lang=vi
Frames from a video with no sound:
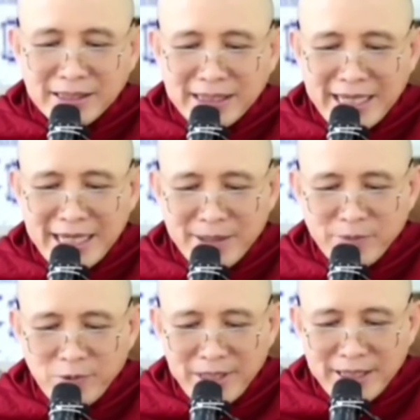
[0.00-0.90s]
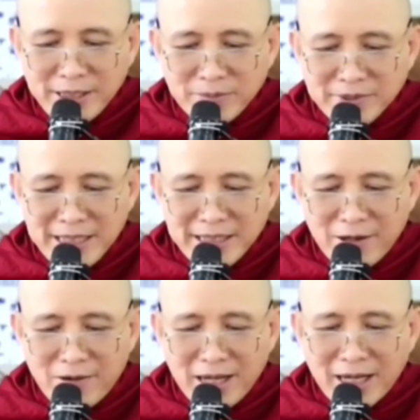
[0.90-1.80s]
thấy hiểm nguy trong vị
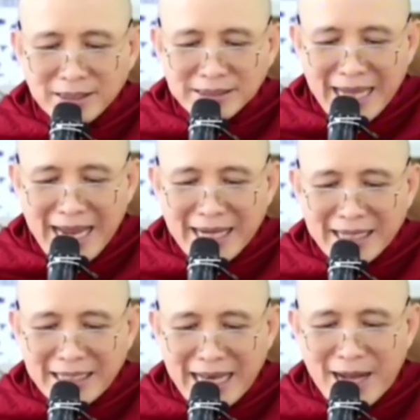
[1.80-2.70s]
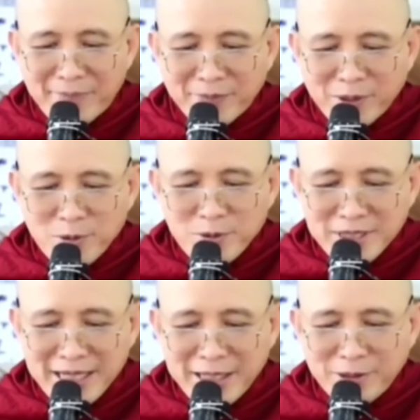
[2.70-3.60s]
ngọt ẩn tàng làm tu
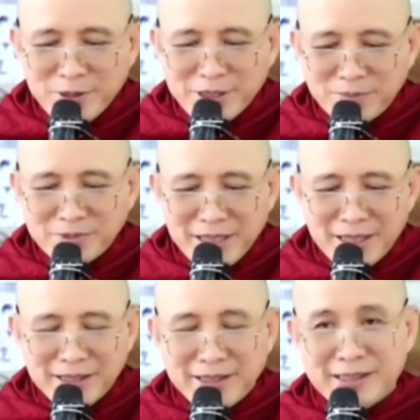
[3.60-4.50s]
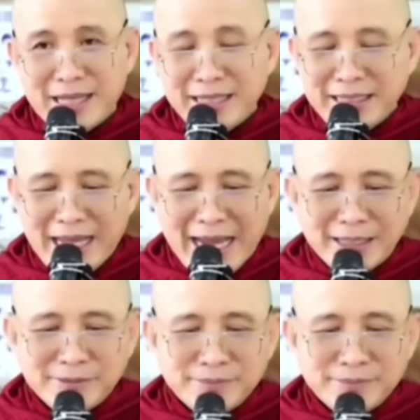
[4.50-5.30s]
sĩ tôi sống đời thanh thản